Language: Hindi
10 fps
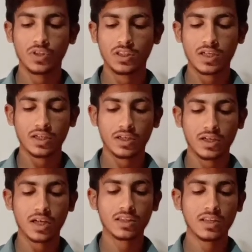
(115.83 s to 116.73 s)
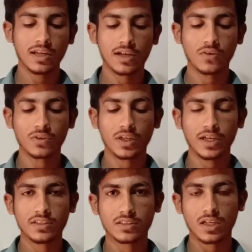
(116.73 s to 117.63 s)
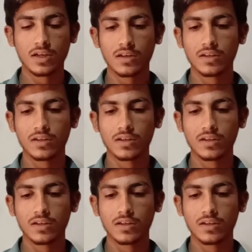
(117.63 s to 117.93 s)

इधर अर्थ लगा होता है इसका